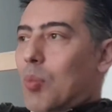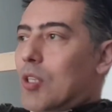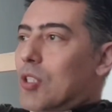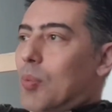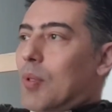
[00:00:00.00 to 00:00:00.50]

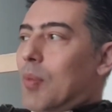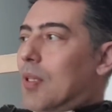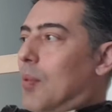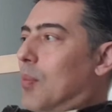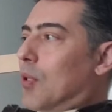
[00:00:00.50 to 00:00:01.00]
Bence bilim
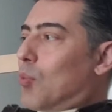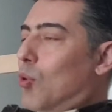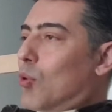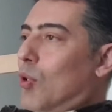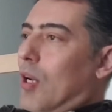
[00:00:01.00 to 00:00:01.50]
adamları bu
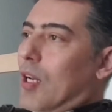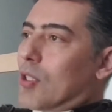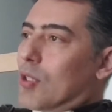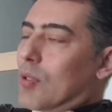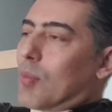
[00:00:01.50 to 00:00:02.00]
konuyu
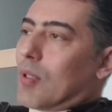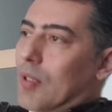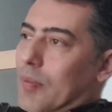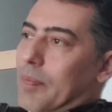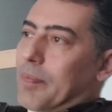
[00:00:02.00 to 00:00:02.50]
araştırmalı.